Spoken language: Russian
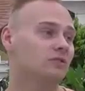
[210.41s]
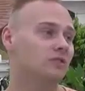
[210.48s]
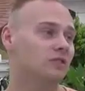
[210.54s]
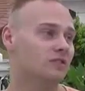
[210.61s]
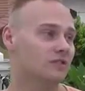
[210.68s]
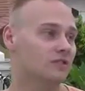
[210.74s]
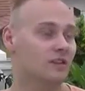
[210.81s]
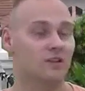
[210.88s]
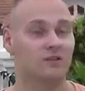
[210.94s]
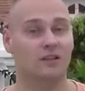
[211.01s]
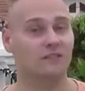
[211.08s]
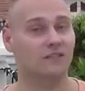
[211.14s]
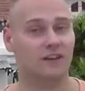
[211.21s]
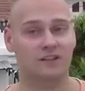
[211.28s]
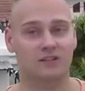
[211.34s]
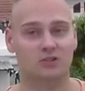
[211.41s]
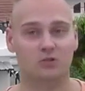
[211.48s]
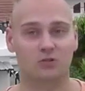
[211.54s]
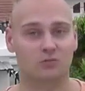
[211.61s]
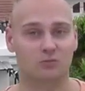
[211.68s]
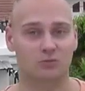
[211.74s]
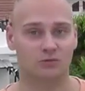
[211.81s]
не знаю, навряд ли,
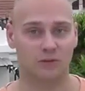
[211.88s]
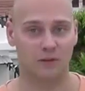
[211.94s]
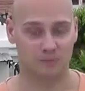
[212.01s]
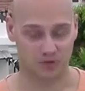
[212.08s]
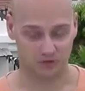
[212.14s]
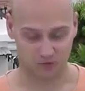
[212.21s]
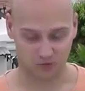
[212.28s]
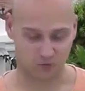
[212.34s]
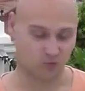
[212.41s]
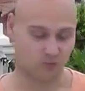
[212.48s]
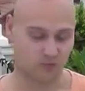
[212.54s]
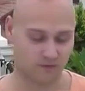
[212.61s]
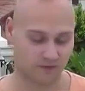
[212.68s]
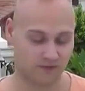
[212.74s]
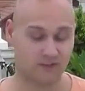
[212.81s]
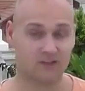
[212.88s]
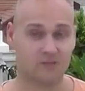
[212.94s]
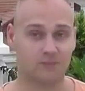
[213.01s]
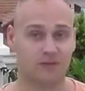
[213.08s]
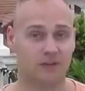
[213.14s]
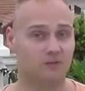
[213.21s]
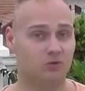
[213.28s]
что он будет вообще вживую проводиться,
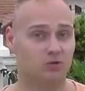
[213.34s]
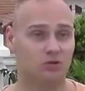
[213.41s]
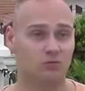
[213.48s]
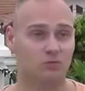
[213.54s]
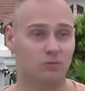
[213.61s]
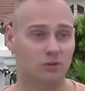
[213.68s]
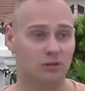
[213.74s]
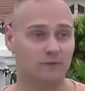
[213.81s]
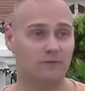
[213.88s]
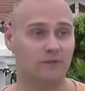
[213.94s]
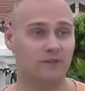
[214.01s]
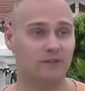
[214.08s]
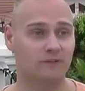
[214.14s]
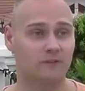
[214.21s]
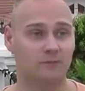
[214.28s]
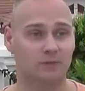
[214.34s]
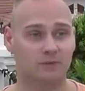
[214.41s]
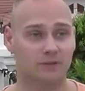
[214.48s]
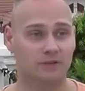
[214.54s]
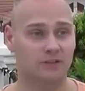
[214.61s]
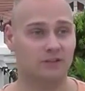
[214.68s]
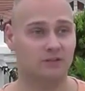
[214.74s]
потому что более эффективно
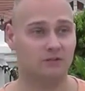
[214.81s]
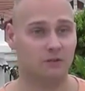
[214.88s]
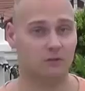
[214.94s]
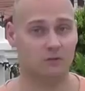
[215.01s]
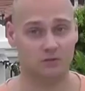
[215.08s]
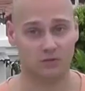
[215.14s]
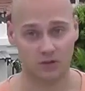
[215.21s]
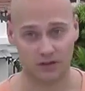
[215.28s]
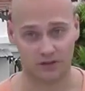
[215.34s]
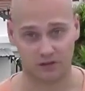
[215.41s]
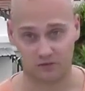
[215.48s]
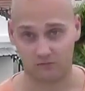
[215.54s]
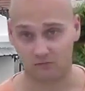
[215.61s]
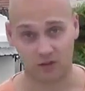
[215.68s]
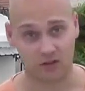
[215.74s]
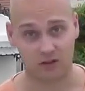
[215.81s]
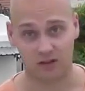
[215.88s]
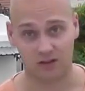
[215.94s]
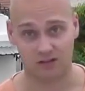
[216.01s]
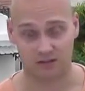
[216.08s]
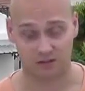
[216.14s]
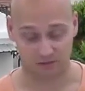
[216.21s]
проводить его в онлайне, как
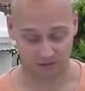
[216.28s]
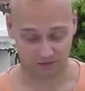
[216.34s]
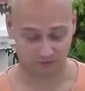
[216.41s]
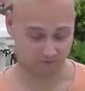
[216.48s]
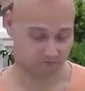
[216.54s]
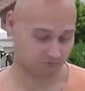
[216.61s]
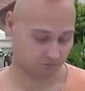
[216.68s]
оказалось.